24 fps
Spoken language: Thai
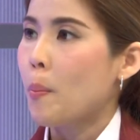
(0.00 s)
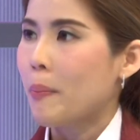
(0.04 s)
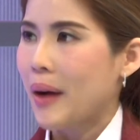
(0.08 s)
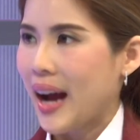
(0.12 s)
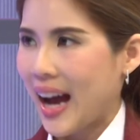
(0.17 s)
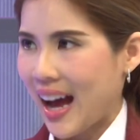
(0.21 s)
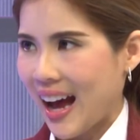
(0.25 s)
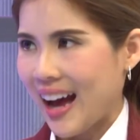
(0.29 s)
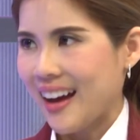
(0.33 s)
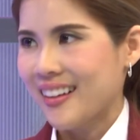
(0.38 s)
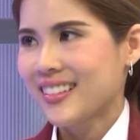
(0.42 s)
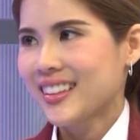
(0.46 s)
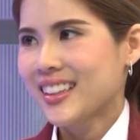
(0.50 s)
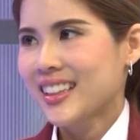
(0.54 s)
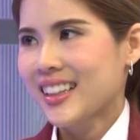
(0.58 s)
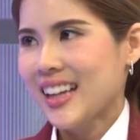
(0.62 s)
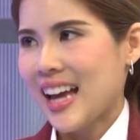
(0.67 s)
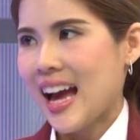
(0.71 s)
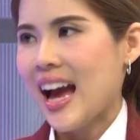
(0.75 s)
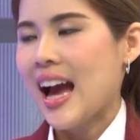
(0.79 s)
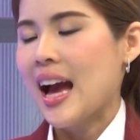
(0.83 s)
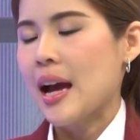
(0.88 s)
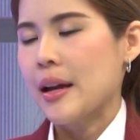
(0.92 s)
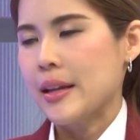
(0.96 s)
มอะค่ะ
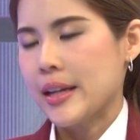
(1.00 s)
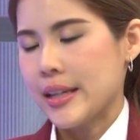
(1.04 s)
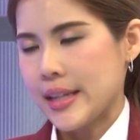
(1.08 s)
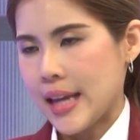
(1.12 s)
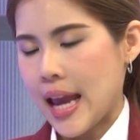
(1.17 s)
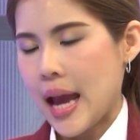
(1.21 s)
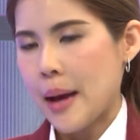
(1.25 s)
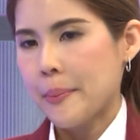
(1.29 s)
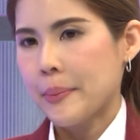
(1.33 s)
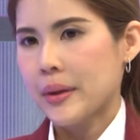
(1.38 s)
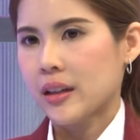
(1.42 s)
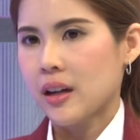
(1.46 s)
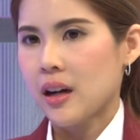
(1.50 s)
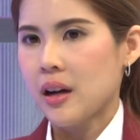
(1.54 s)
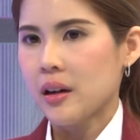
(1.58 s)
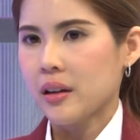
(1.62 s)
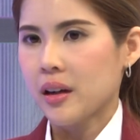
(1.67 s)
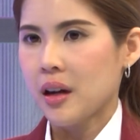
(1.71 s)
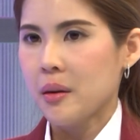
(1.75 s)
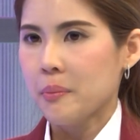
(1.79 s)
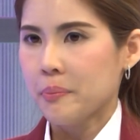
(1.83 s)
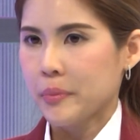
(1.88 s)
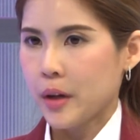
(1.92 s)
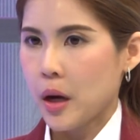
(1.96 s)
อย่างเงี้ยมัน
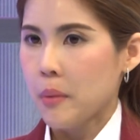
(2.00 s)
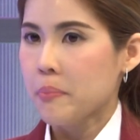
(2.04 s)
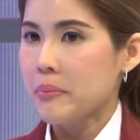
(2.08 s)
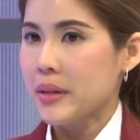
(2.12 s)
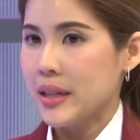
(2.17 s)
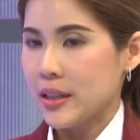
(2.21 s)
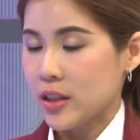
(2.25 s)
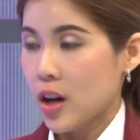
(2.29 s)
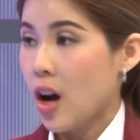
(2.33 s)
ก็มี